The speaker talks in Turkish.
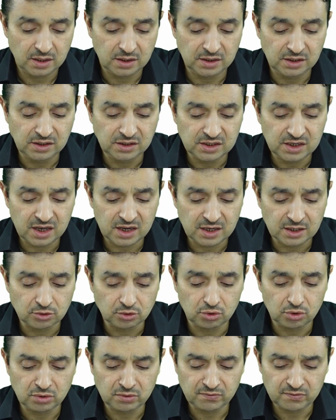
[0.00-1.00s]
İnkara
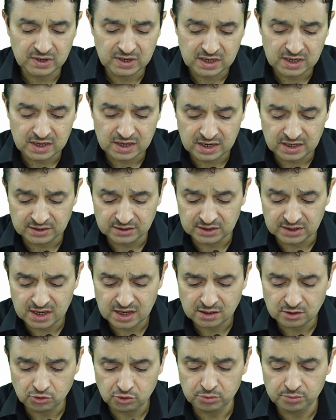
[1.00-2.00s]
son
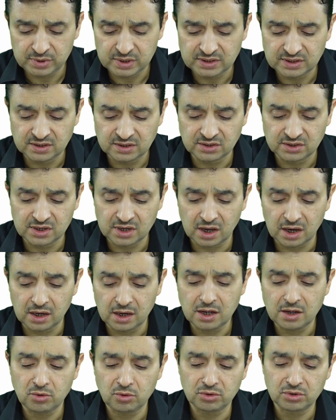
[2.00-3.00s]
verirlerse şüphesiz ki
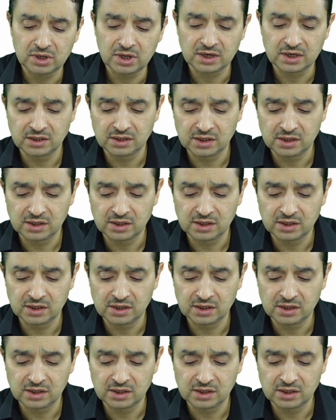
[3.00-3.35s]
Allah onların